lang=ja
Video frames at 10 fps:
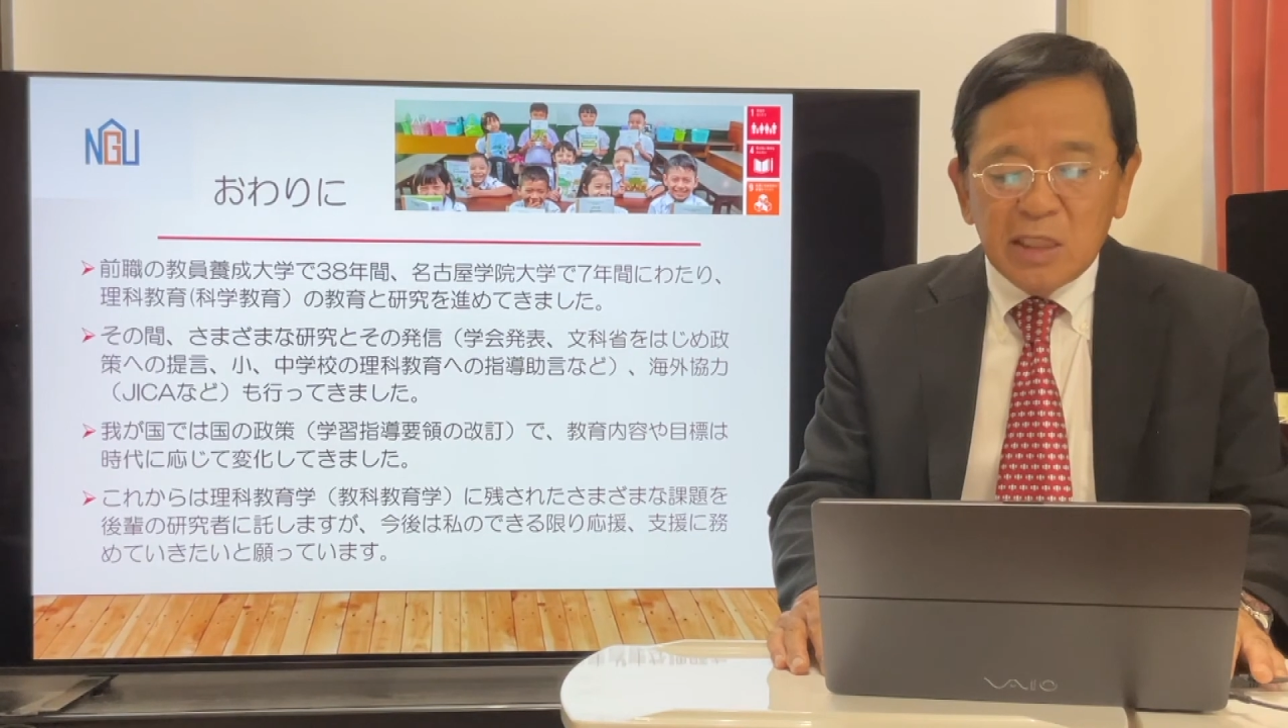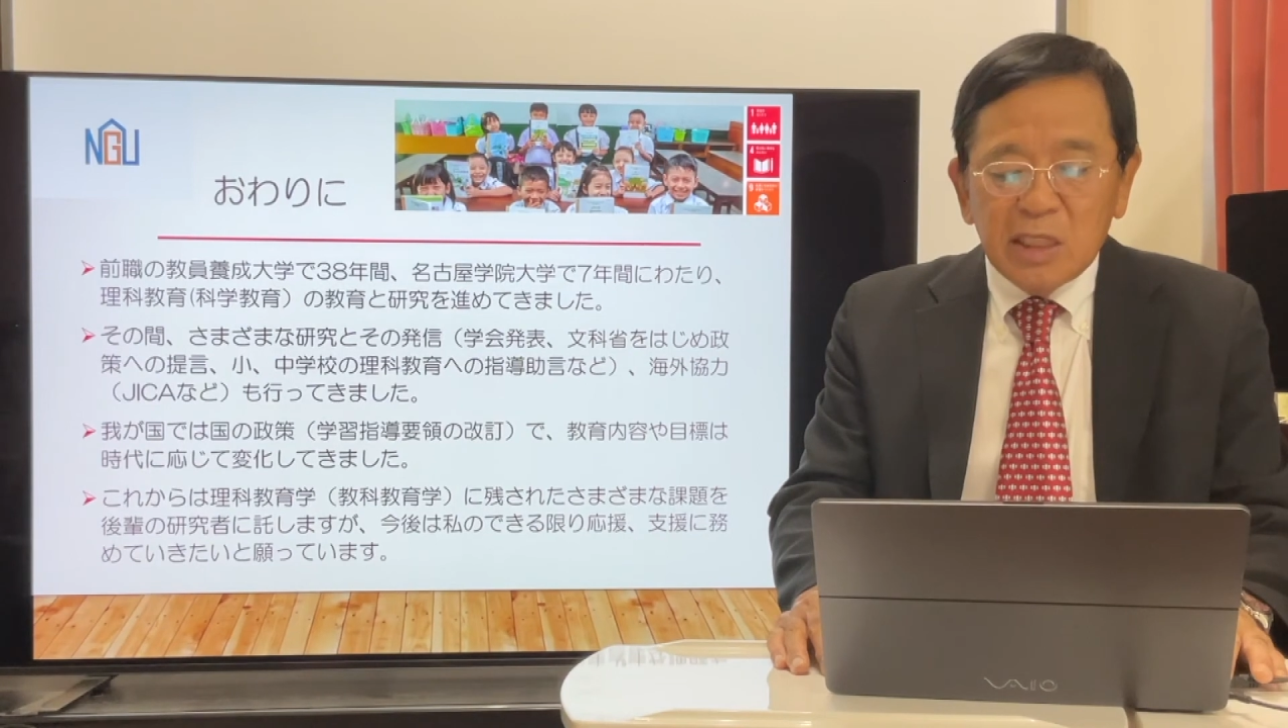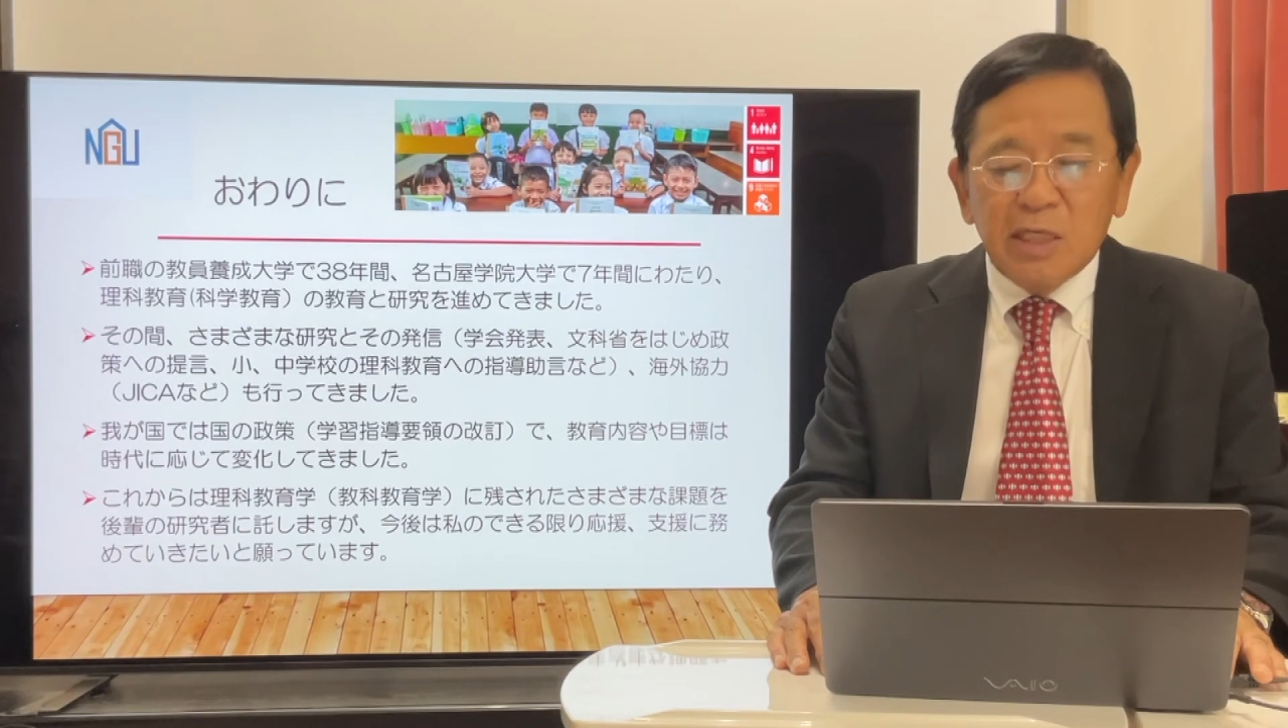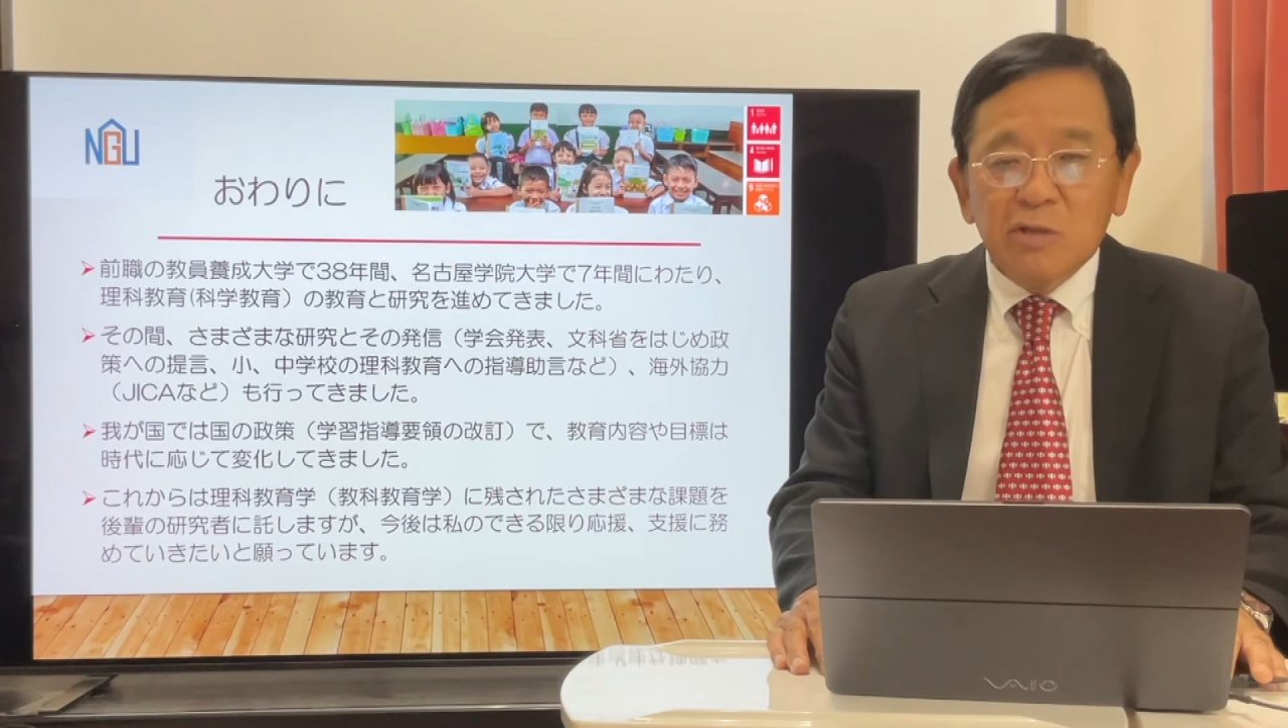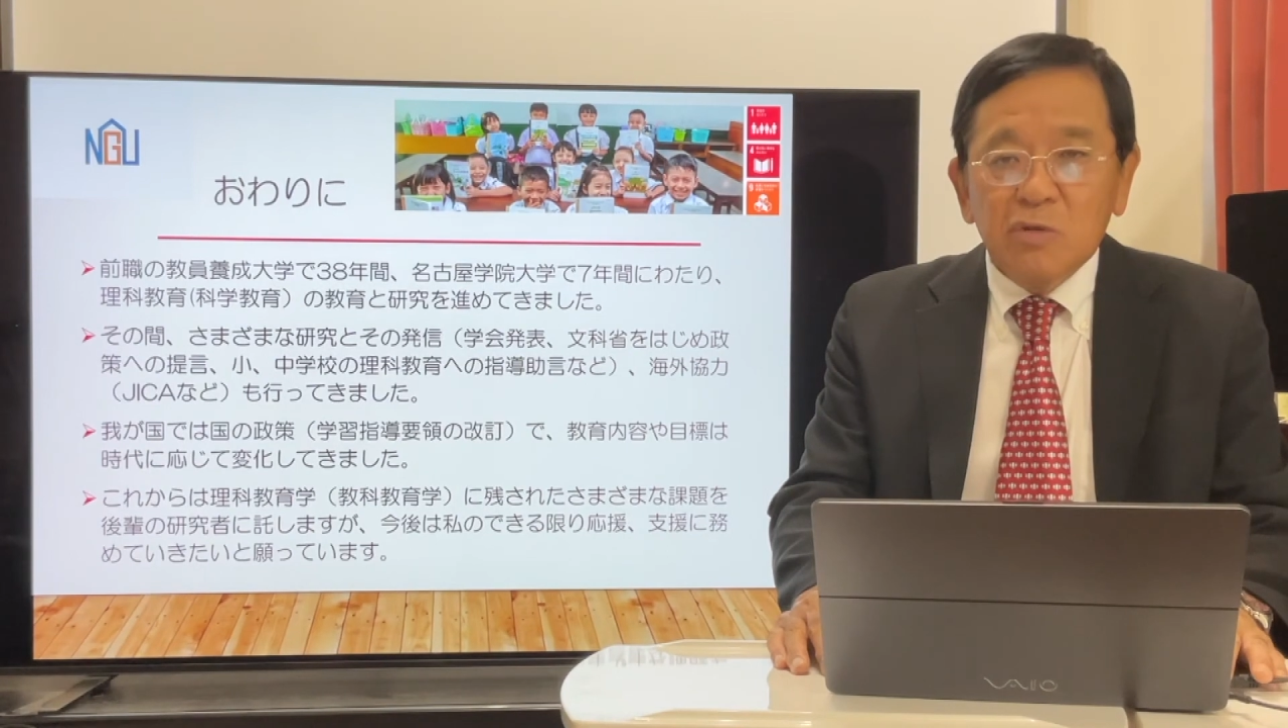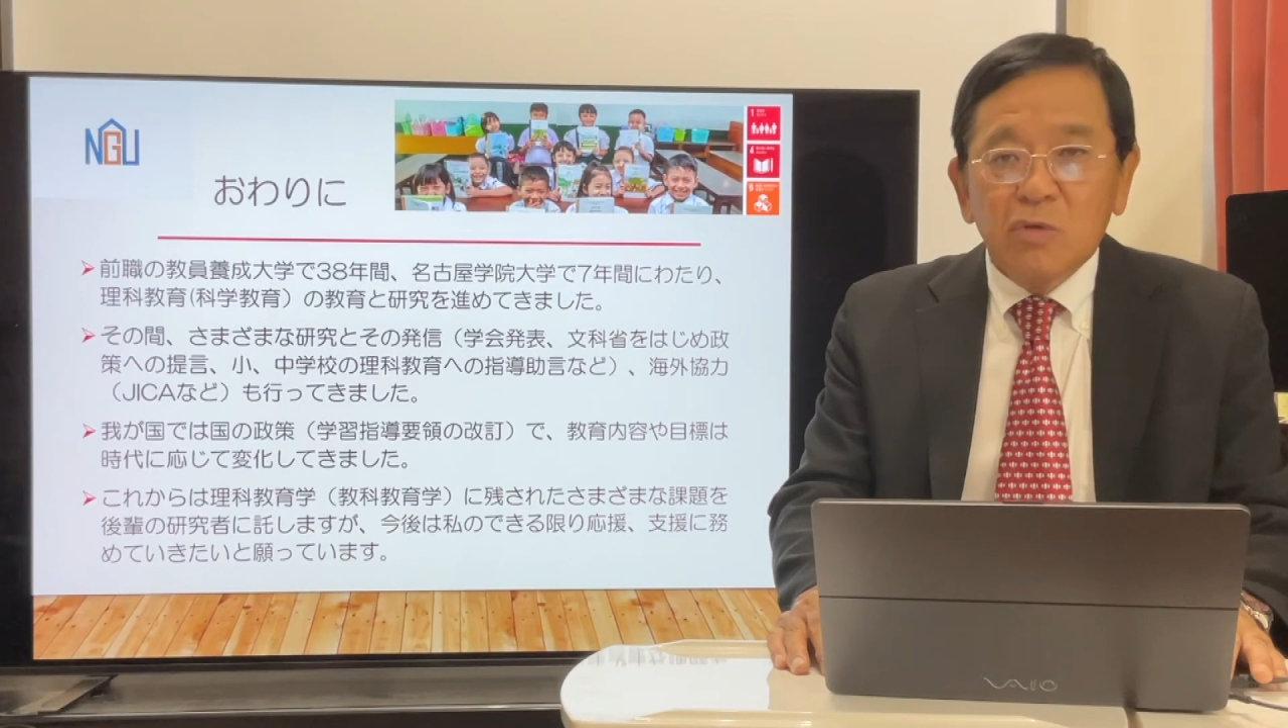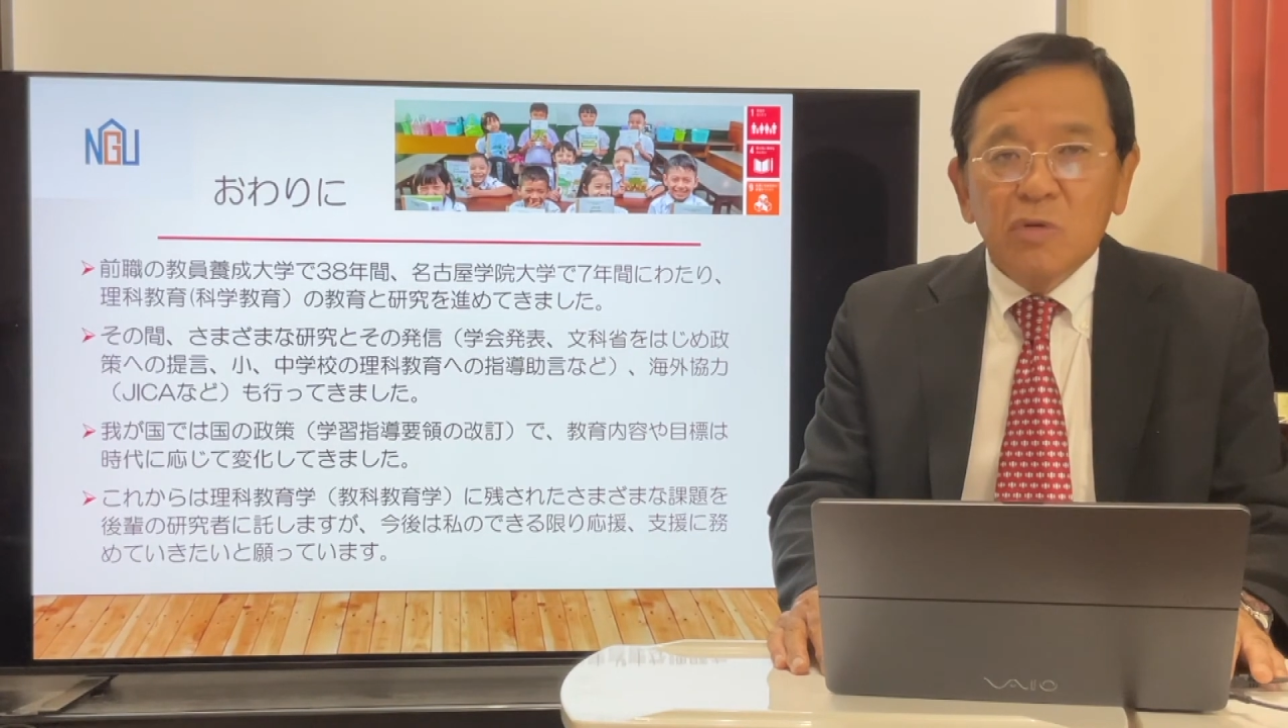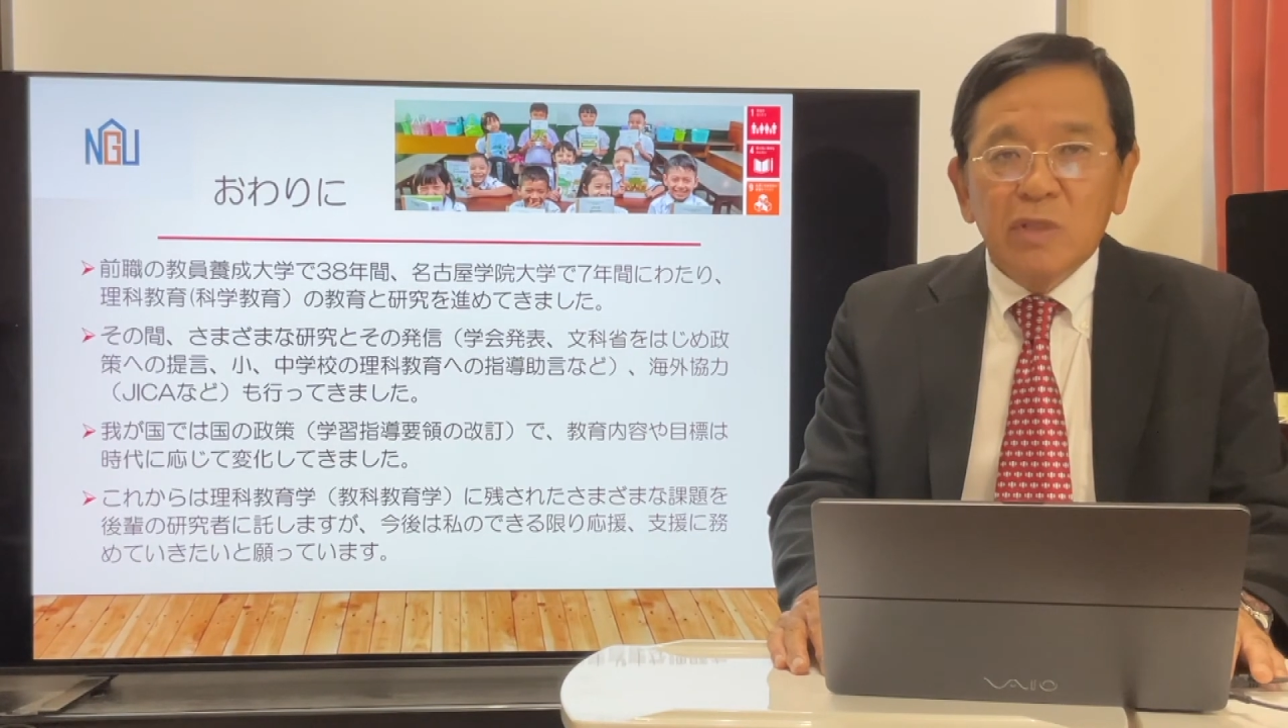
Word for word: きたいと